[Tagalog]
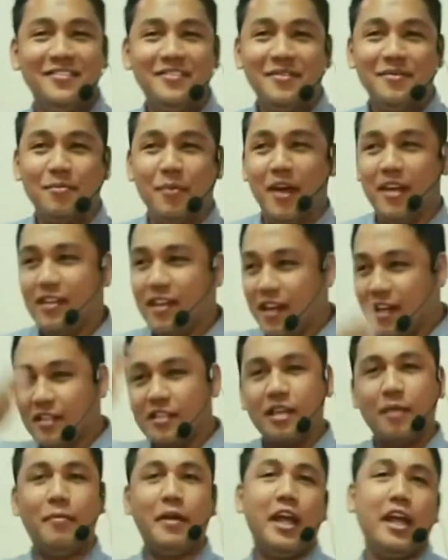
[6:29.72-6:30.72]
Pwede rin
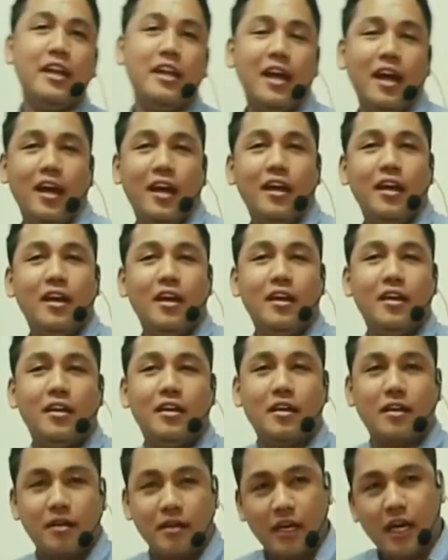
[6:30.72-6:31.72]
sabihin na,
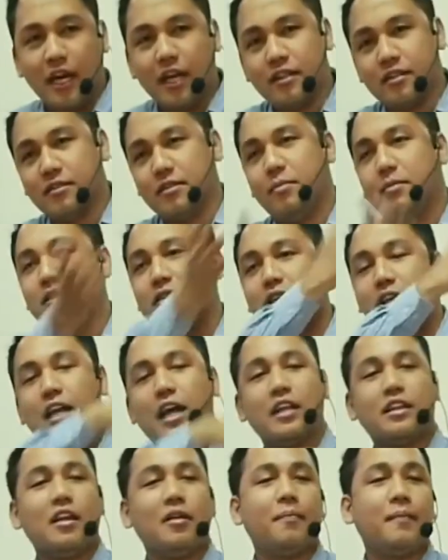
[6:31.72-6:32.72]
kahit naman sa
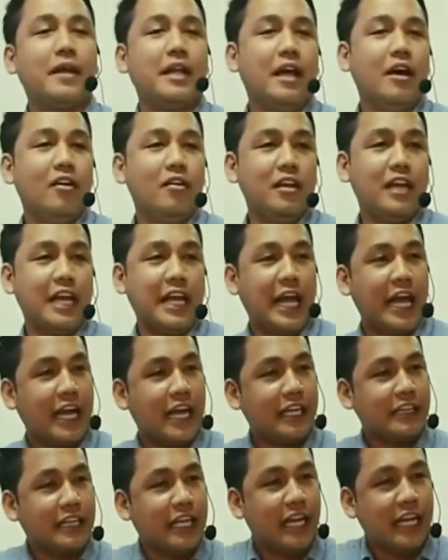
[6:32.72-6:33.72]
dating panahon, lalaki
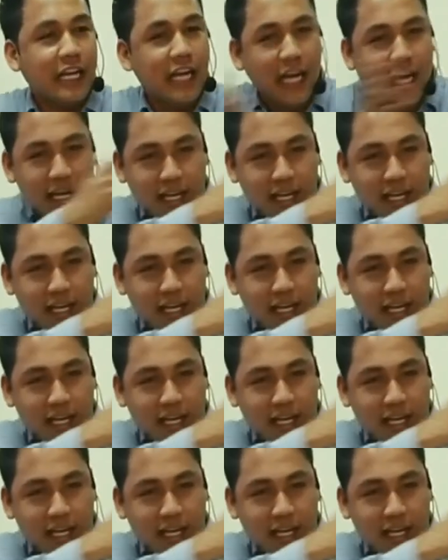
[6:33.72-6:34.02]
talaga.